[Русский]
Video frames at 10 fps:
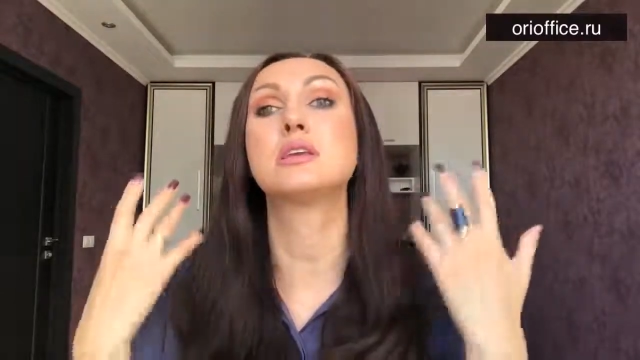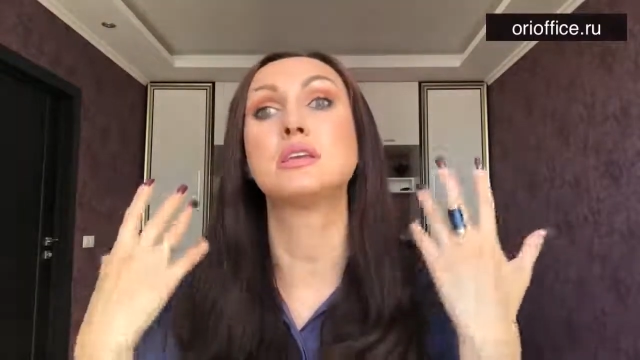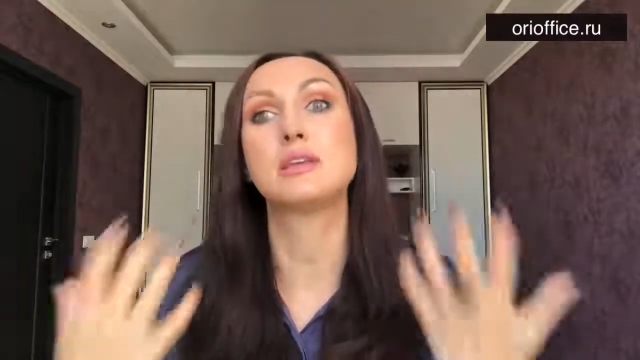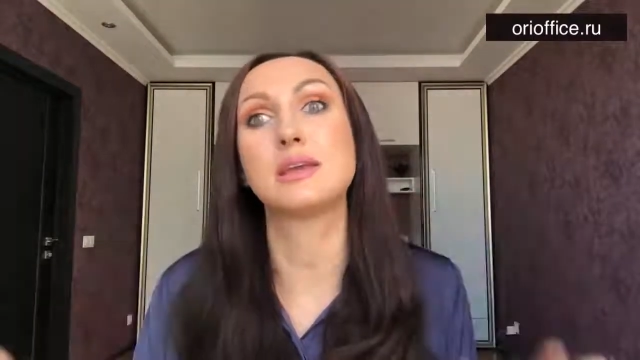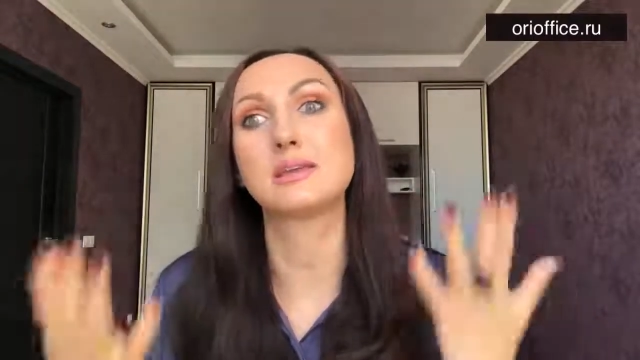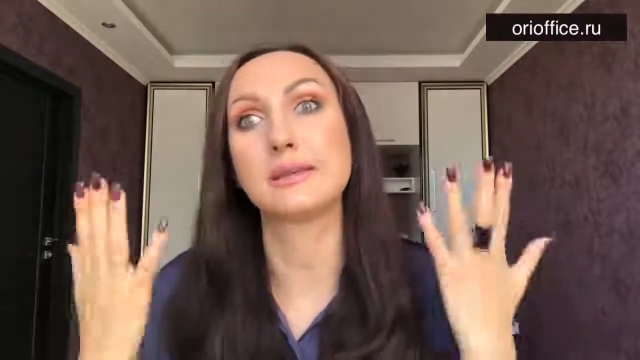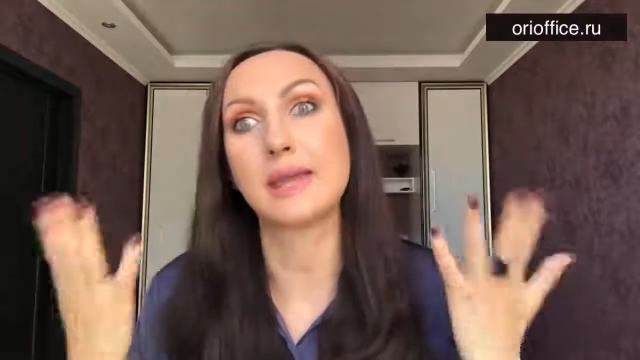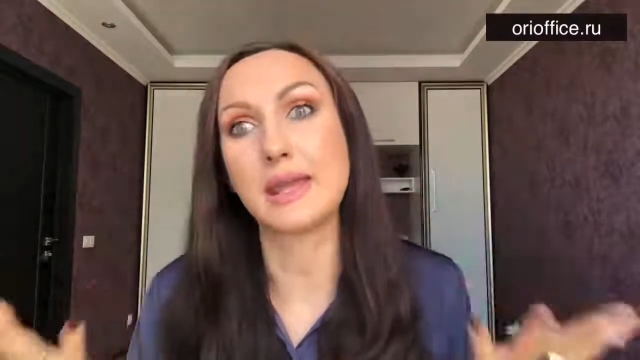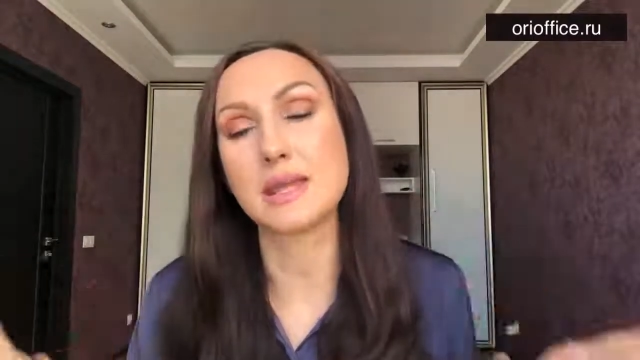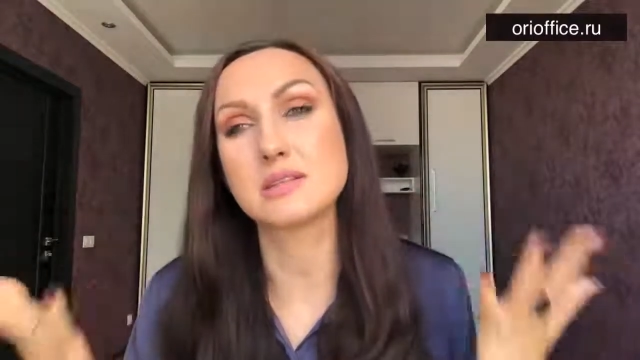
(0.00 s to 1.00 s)
и нет
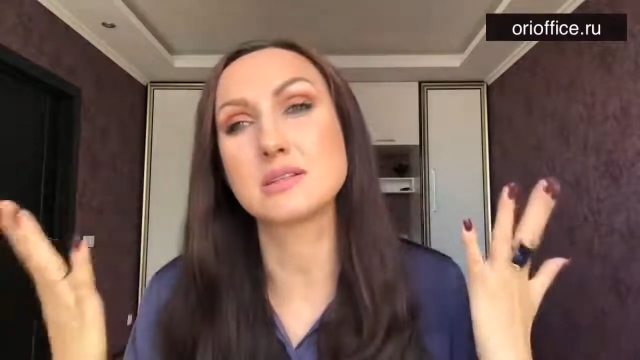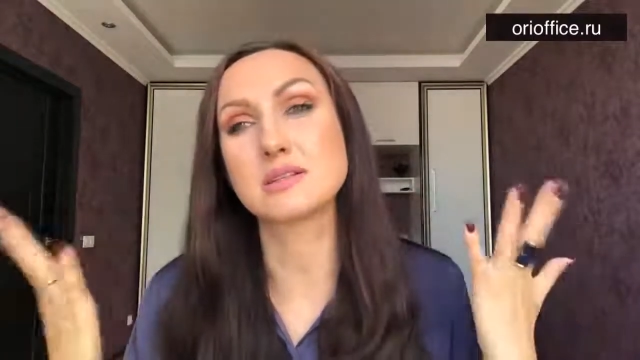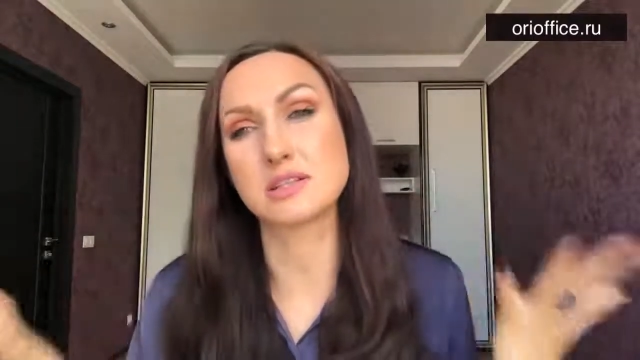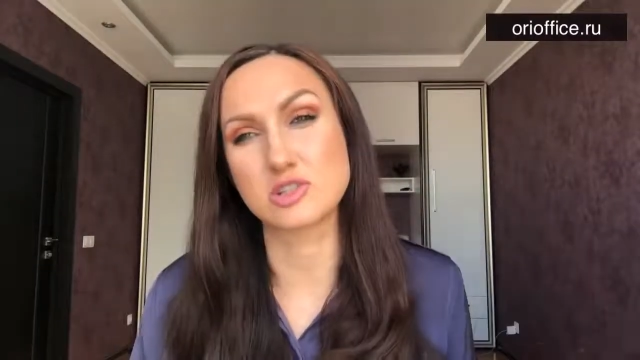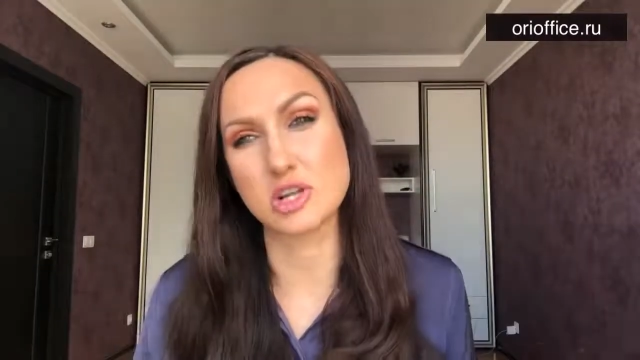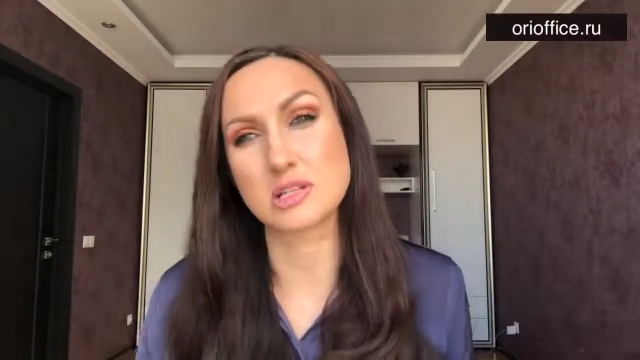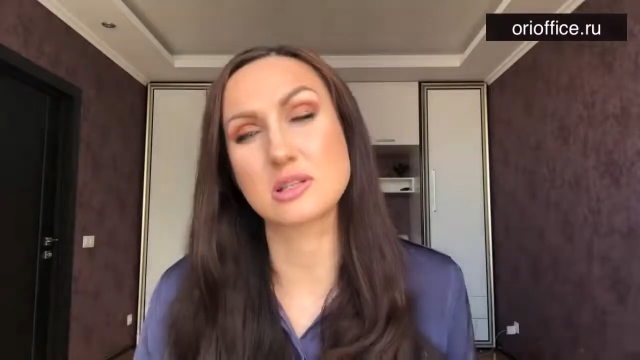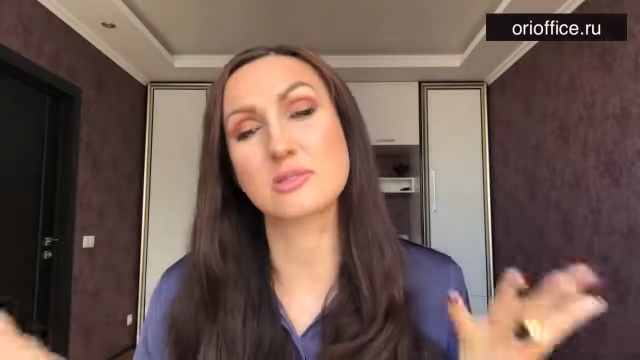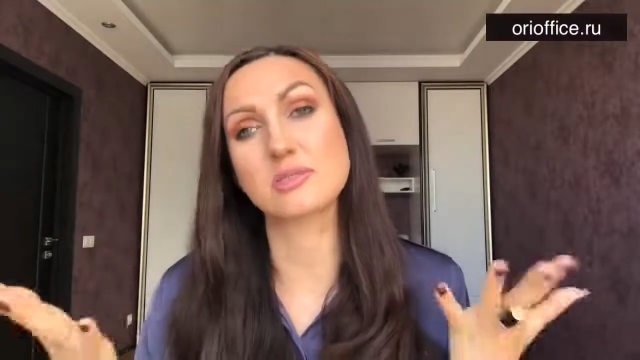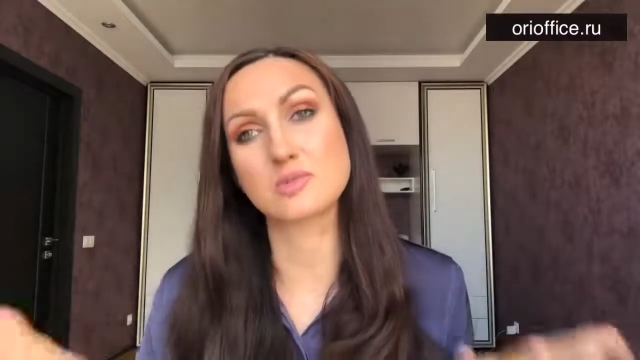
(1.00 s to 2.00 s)
этих
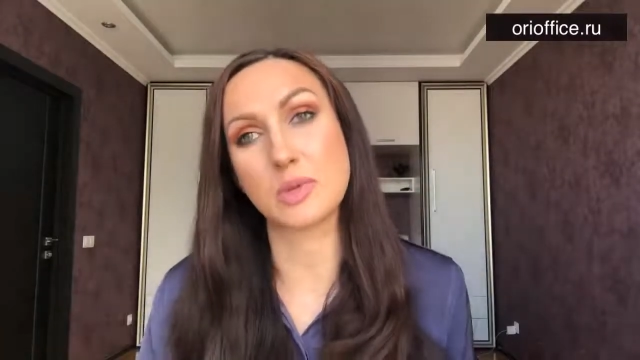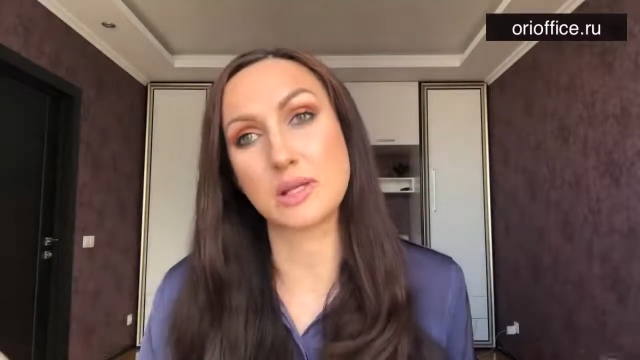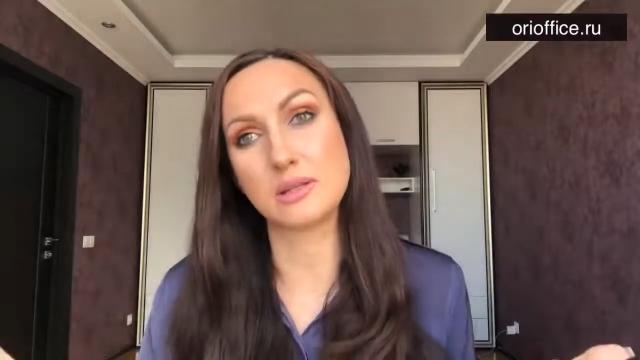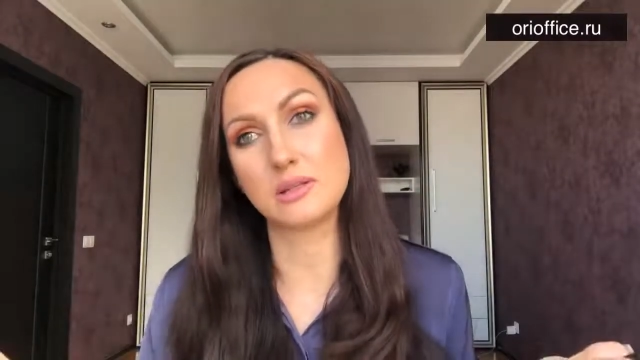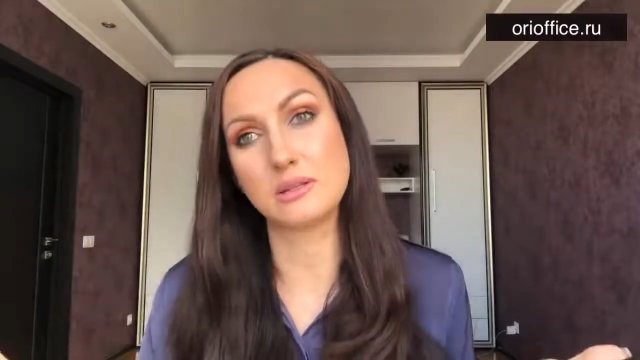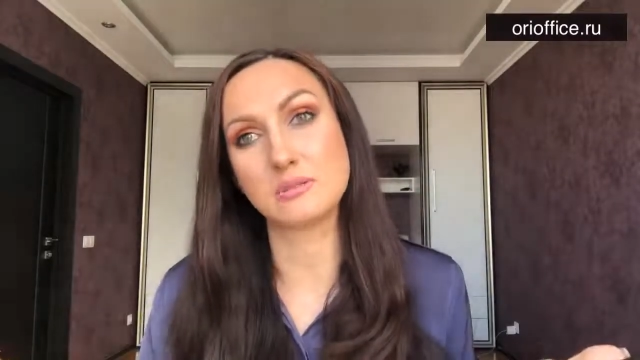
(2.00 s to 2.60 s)
злосчастных воспалений.